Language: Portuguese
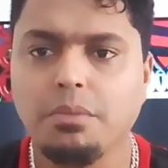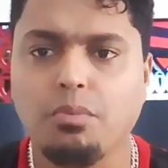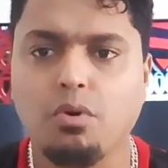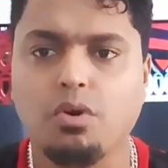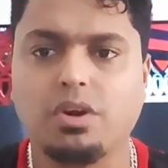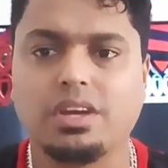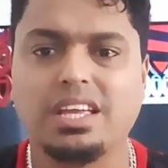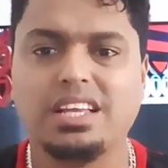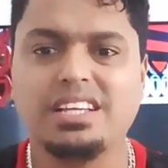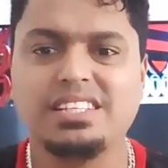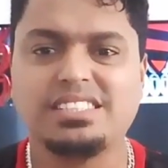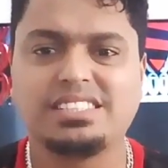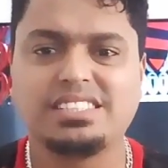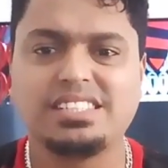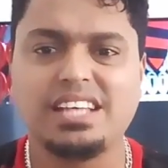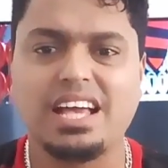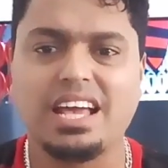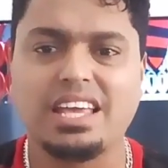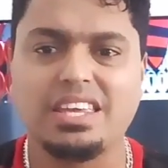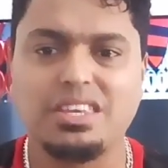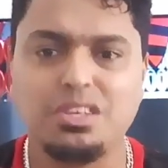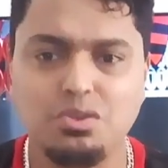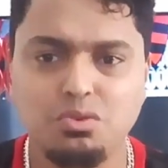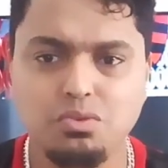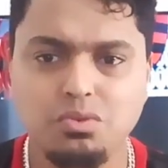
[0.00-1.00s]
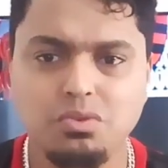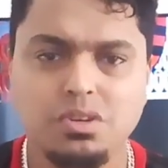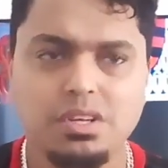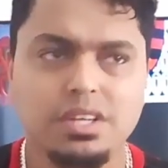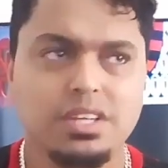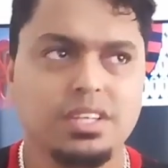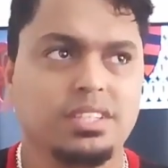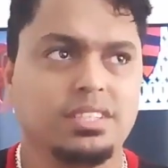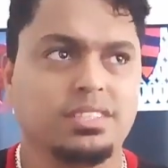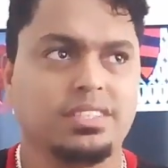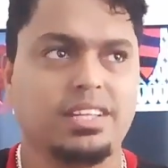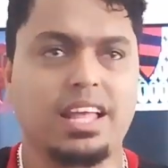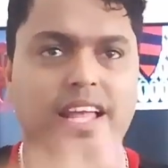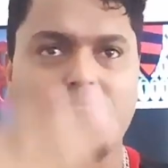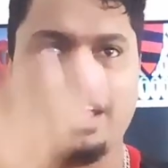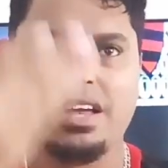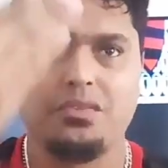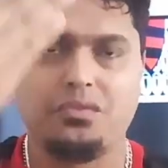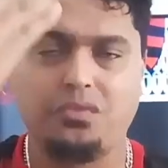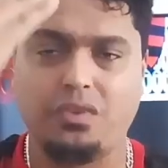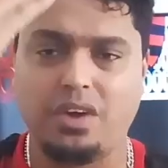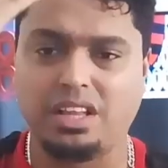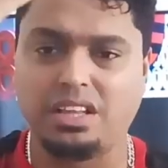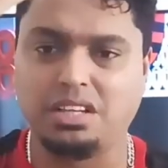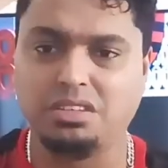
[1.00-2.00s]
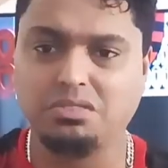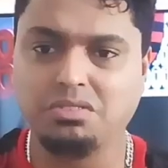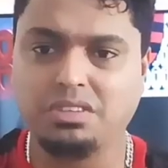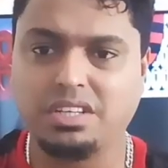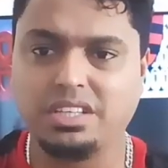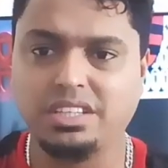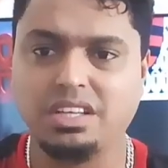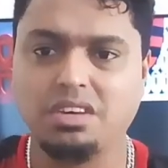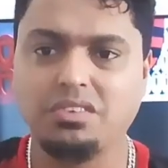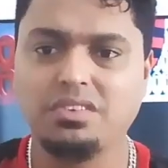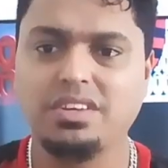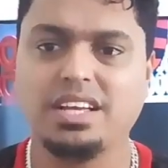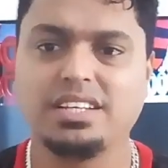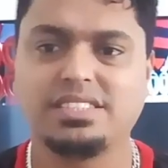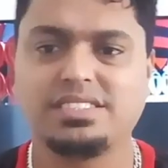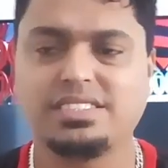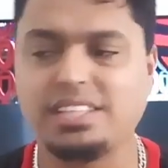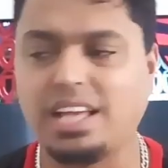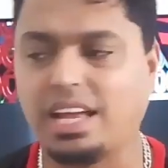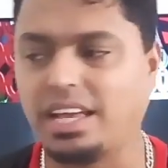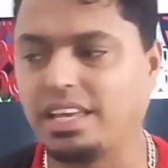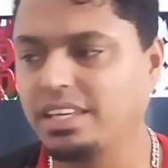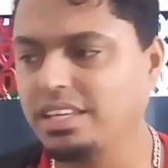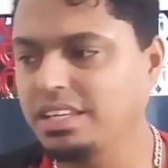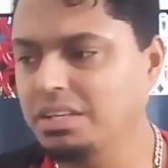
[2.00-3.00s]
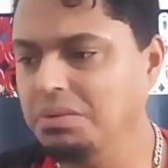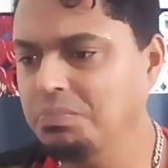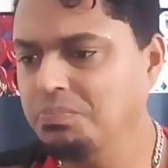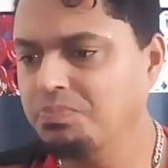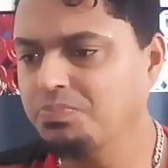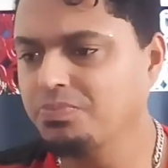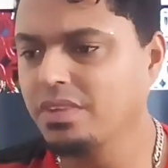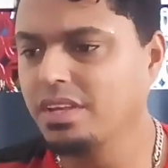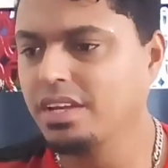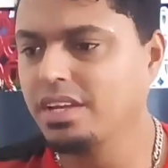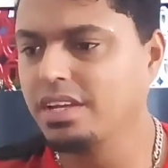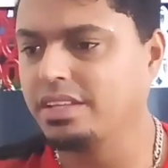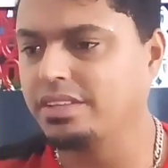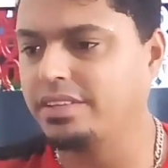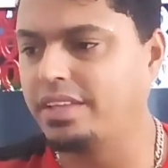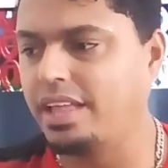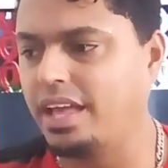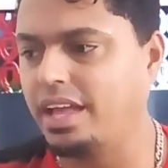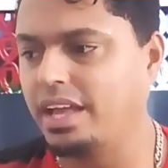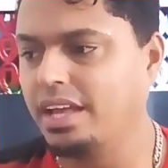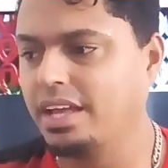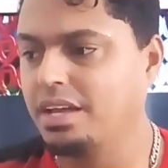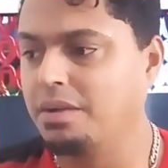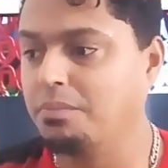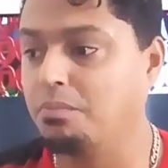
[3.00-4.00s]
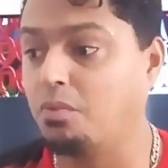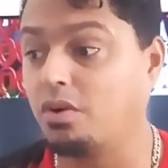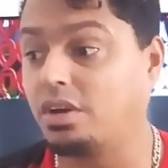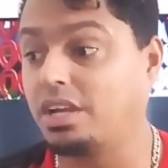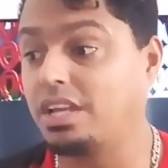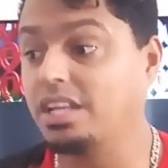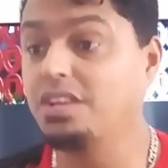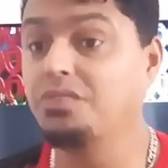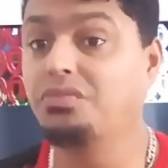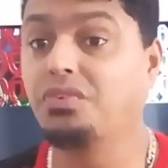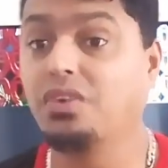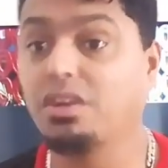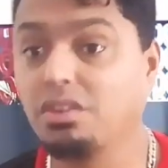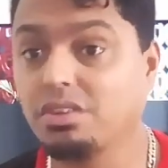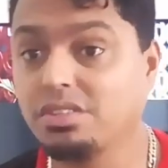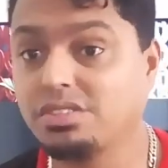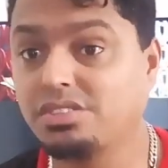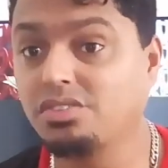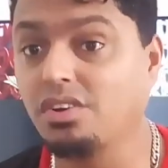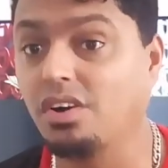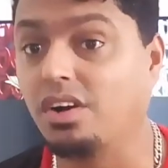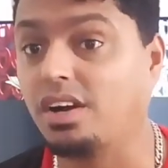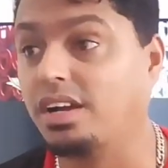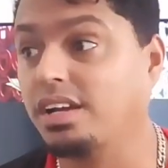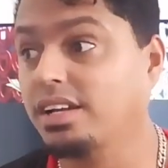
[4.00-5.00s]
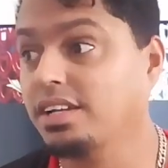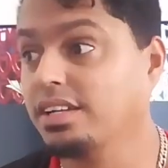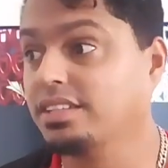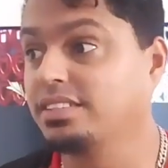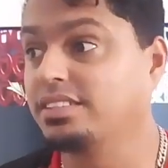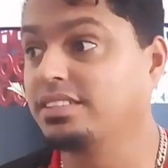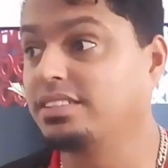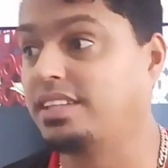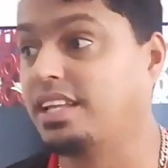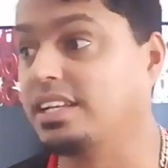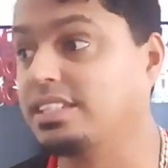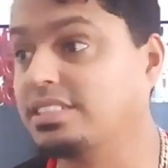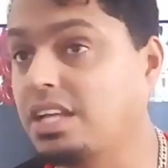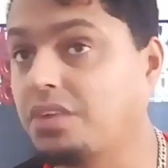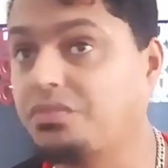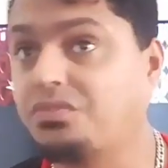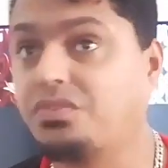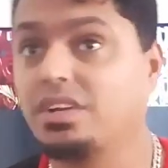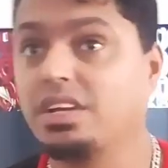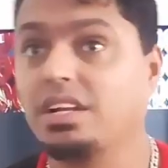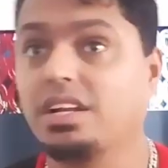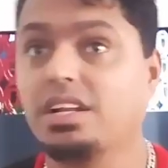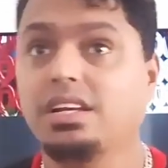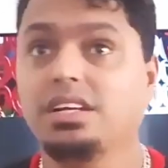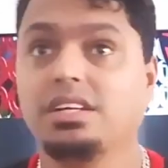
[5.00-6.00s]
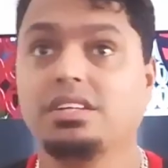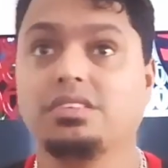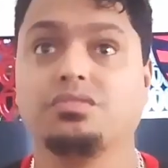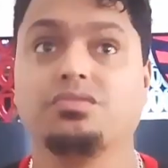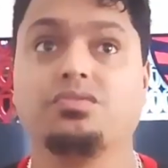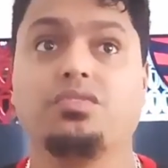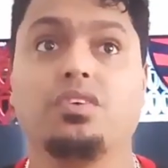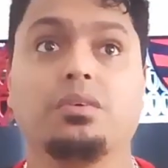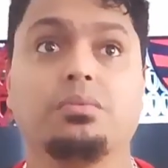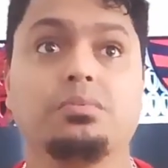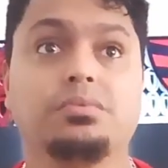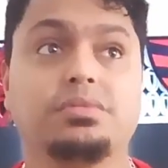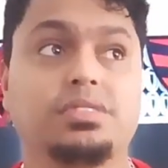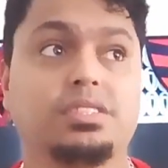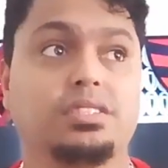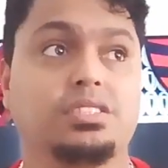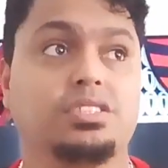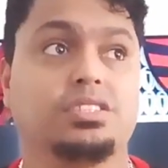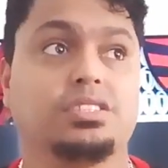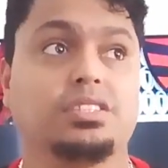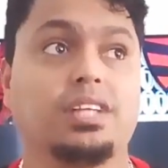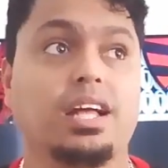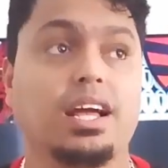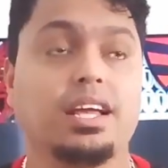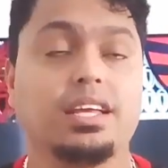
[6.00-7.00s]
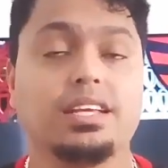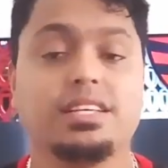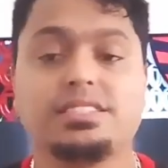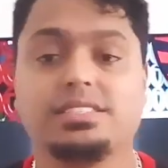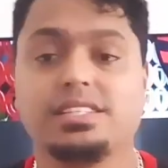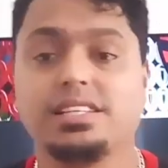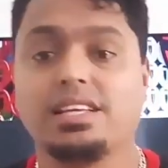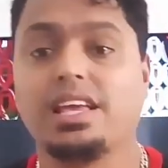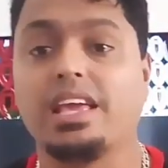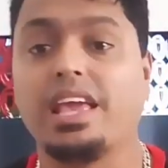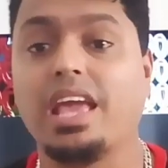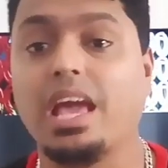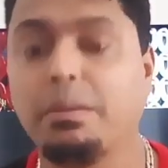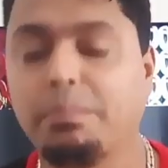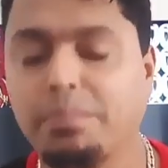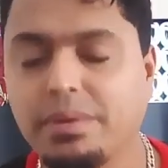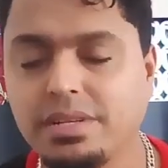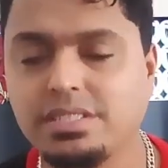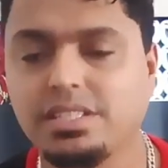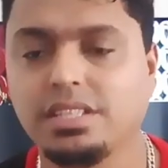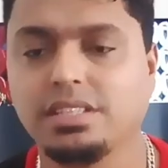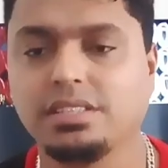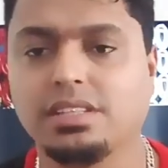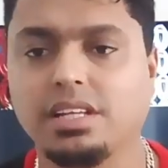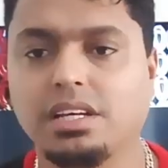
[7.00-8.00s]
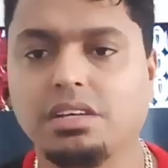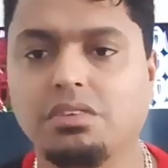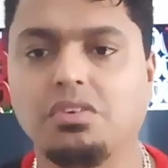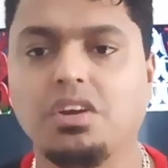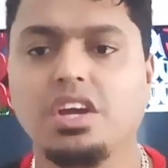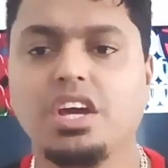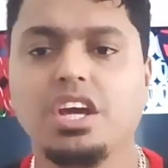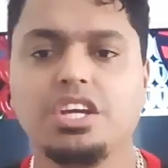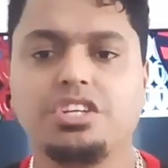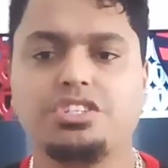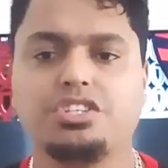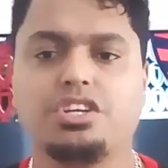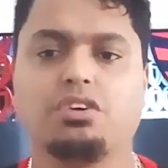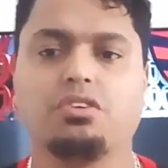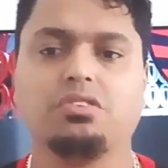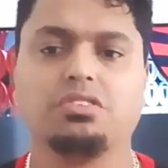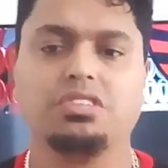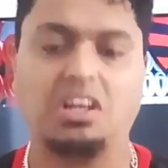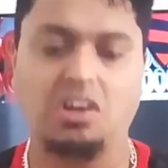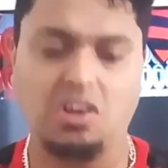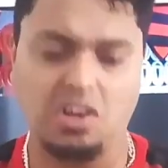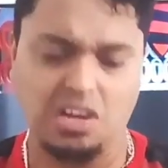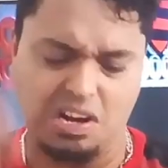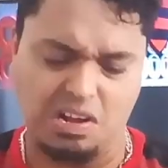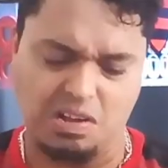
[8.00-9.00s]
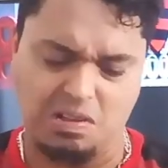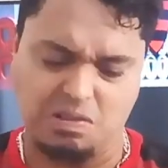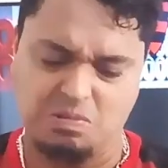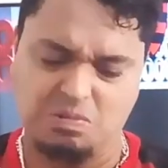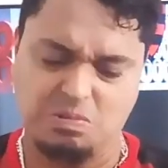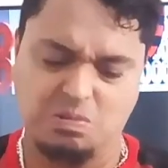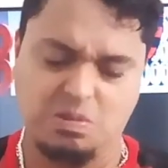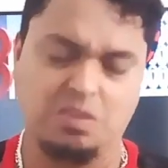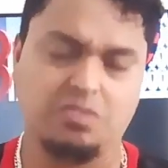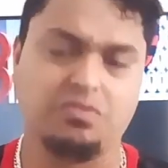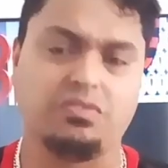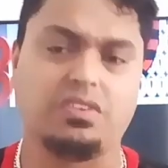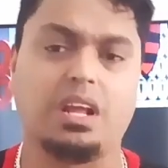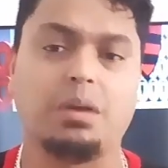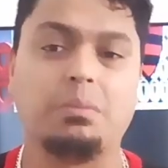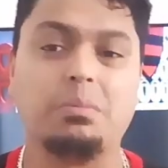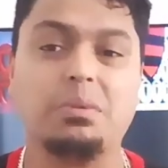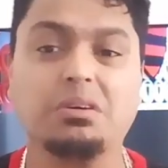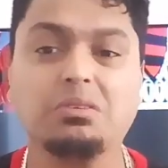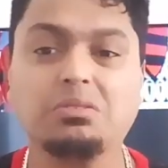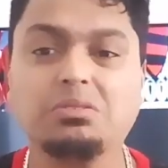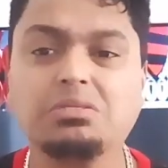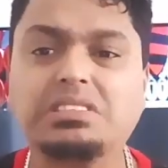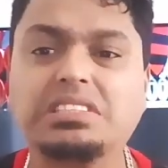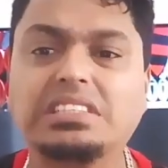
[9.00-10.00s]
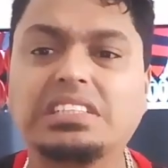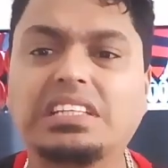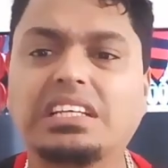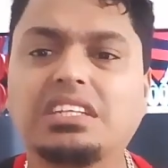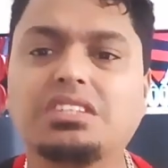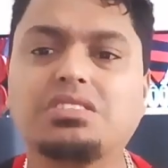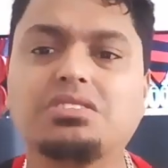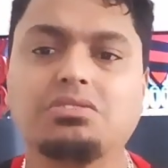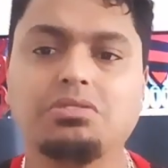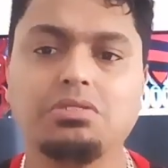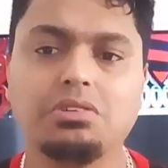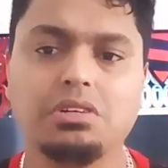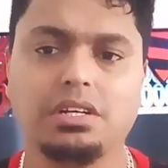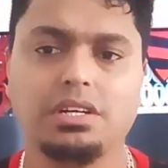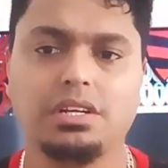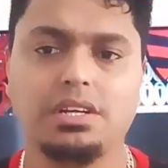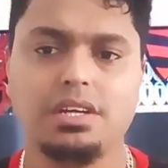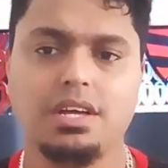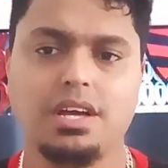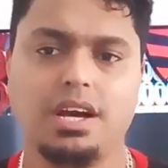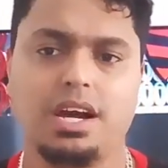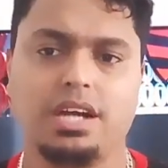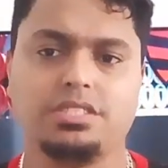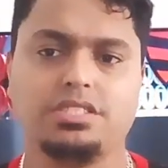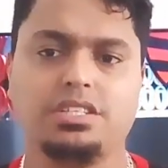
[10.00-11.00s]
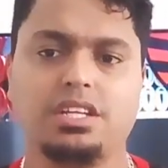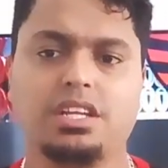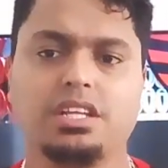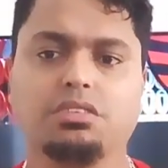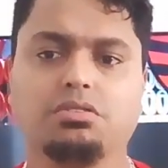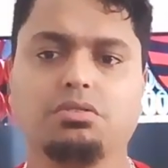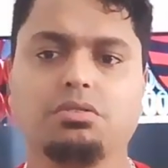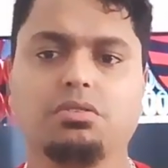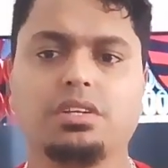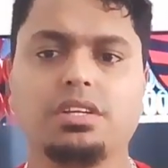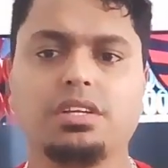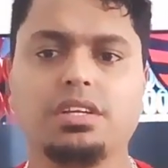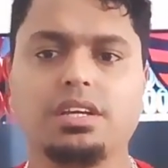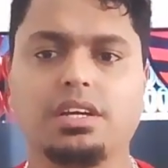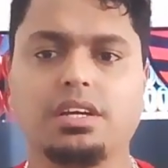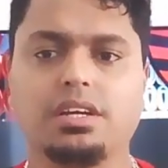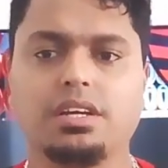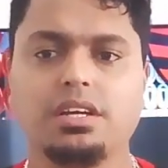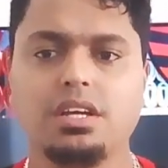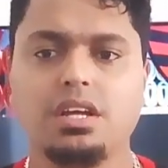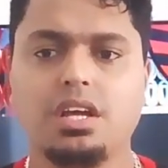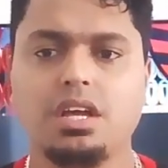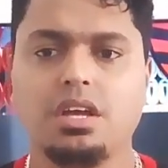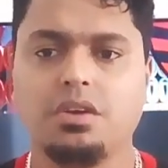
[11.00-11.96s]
Porque ele saiu, né, falando que não ia sair, né, porque ele falou assim, ó, terça-feira vamos estar aí se reapresentando. Chegou na hora, Flamengo se lascou, a diretoria.